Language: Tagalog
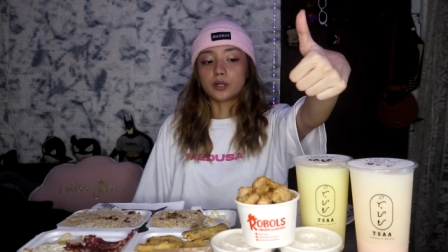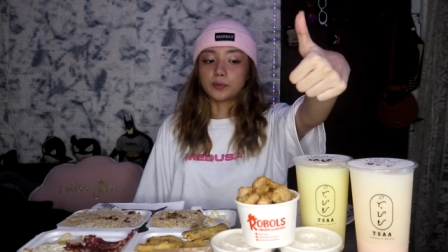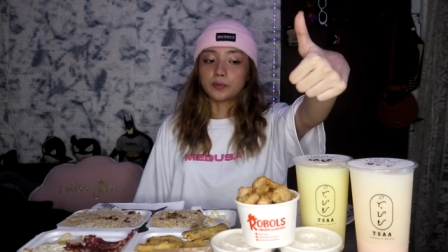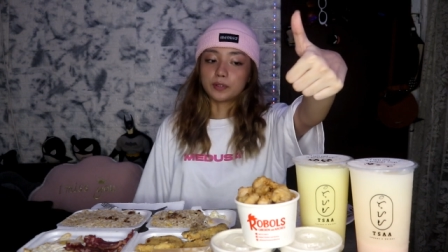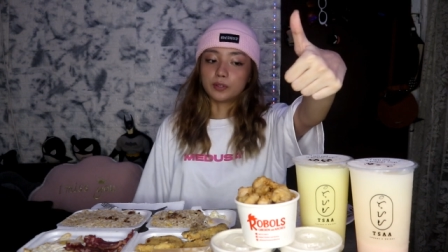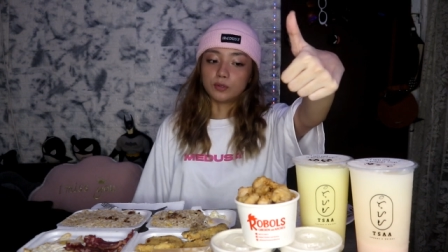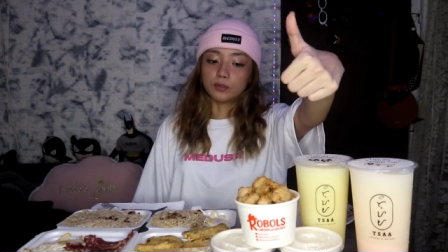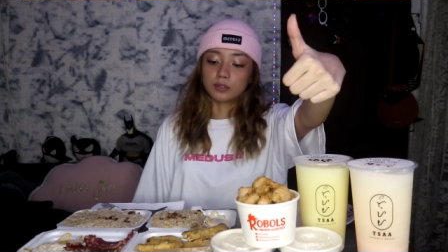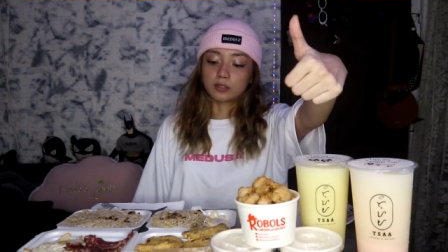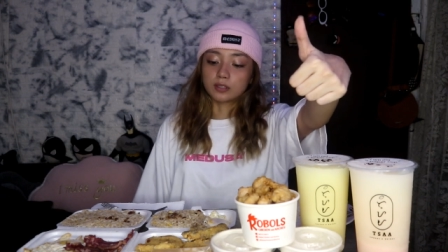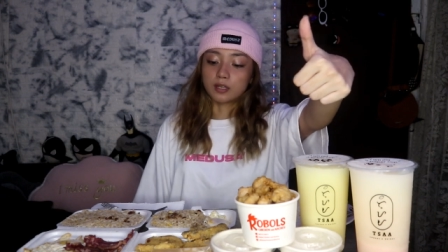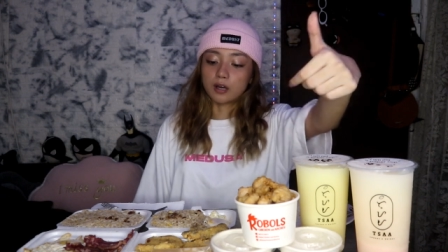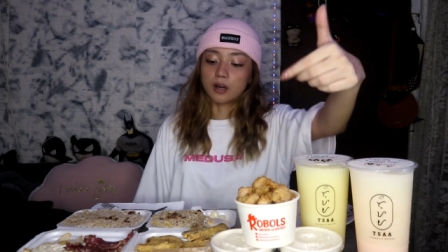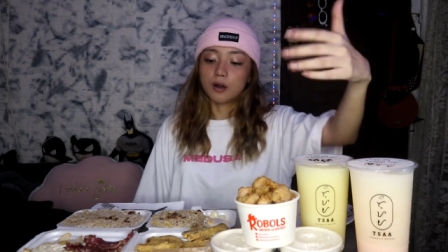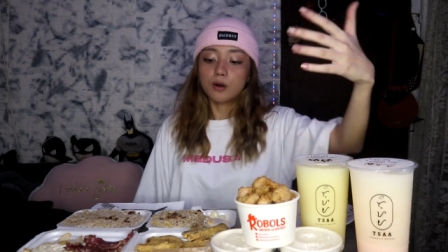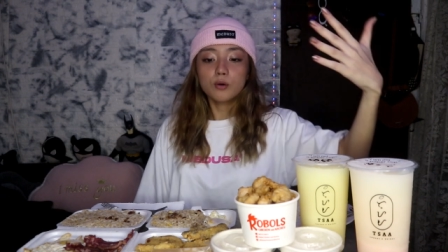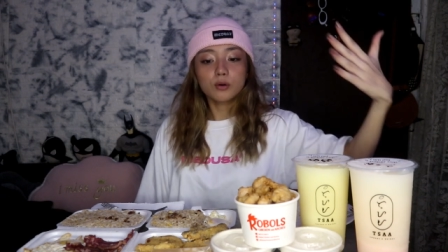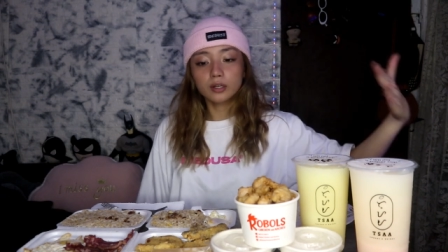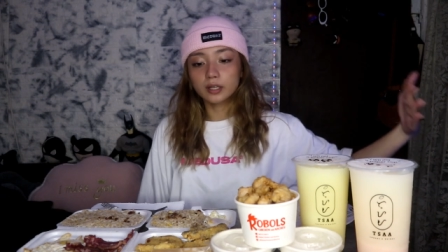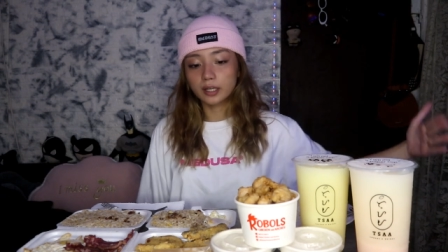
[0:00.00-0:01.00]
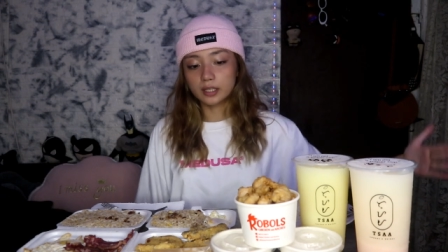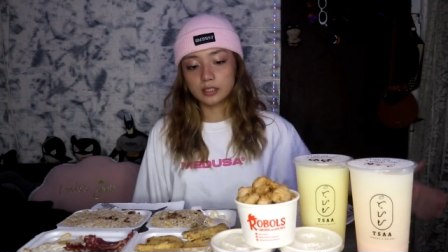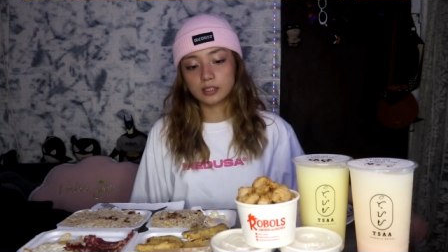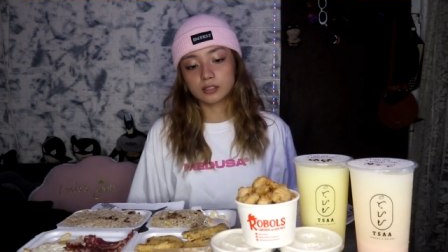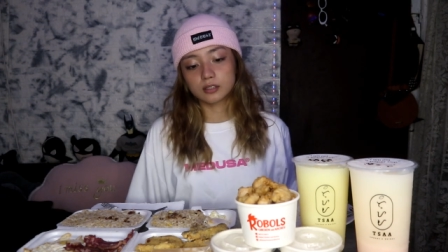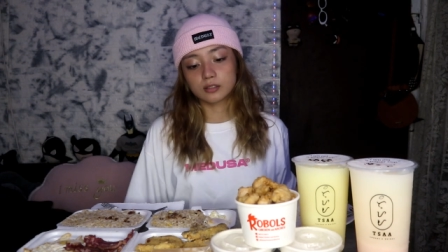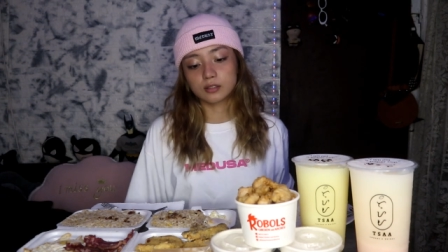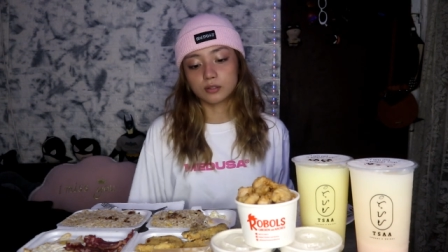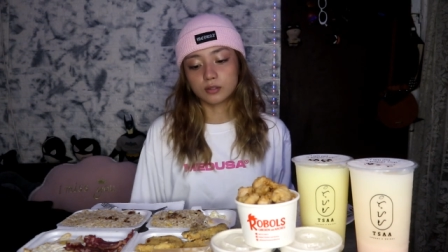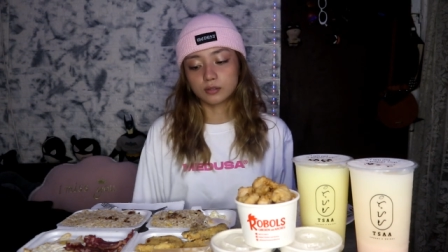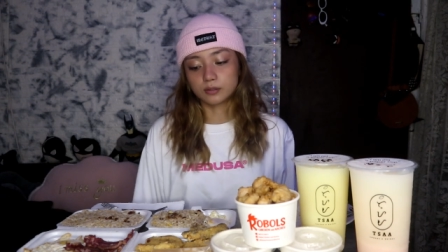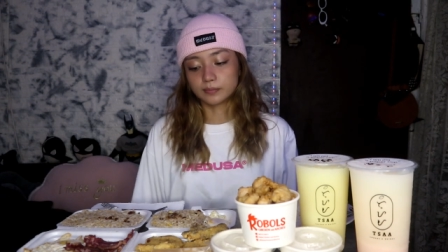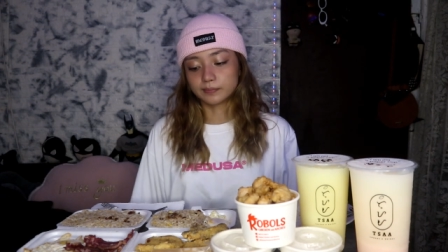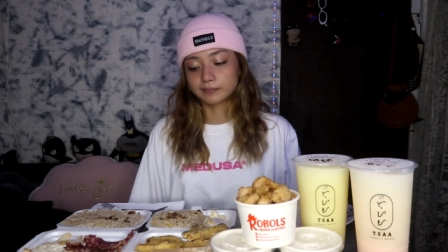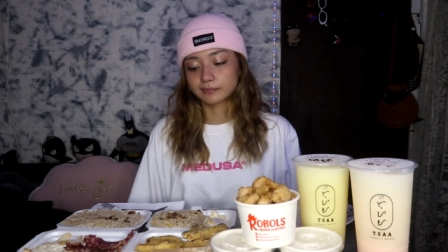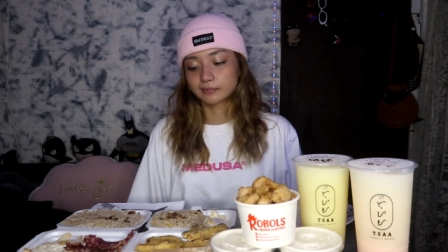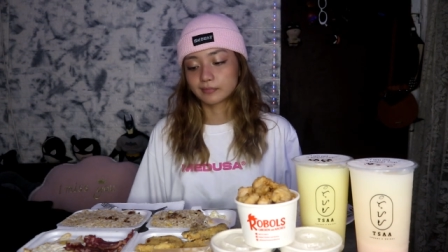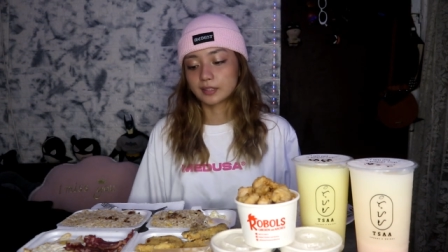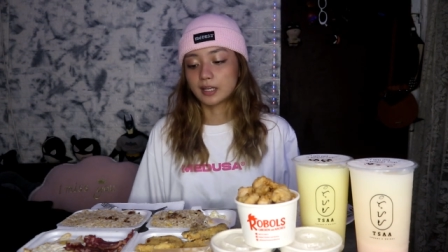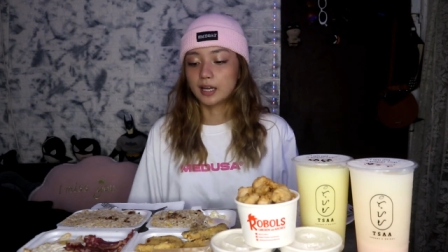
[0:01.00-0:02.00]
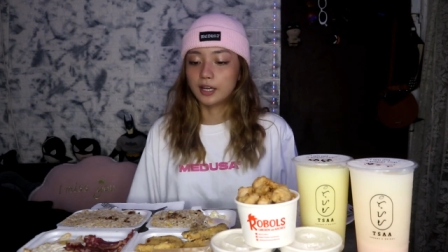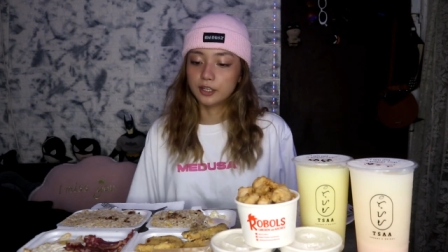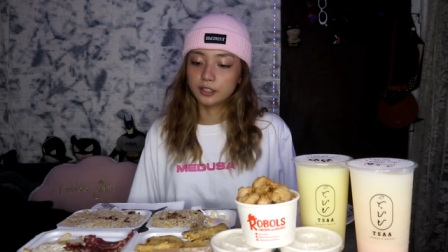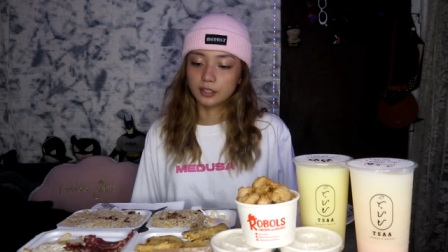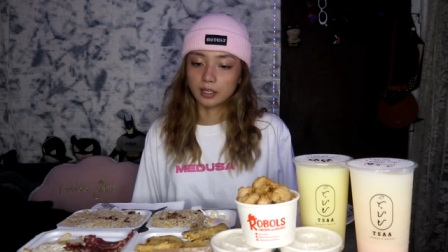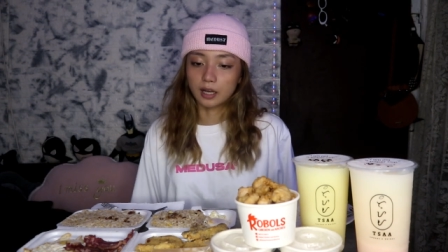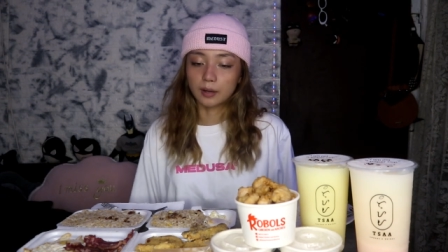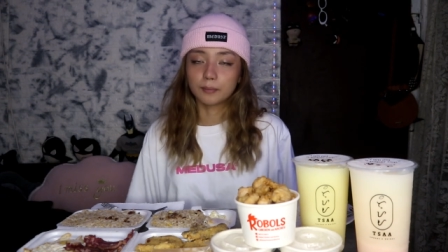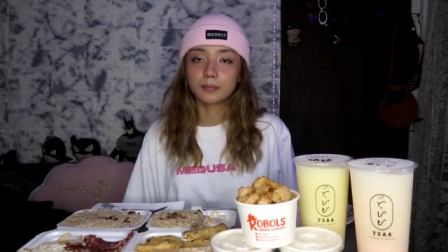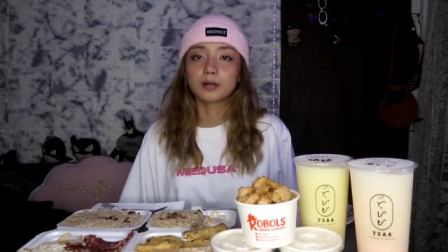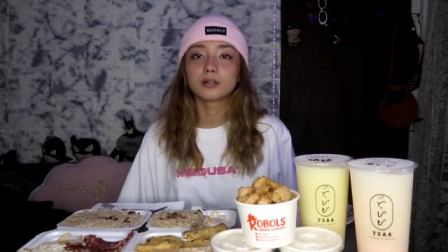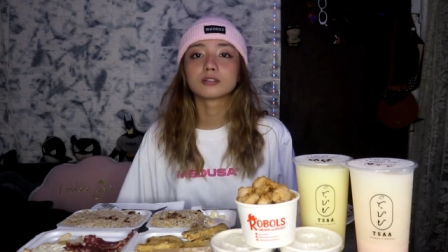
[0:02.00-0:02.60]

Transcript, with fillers: Wear Medusa. Okay, so, ayun nga.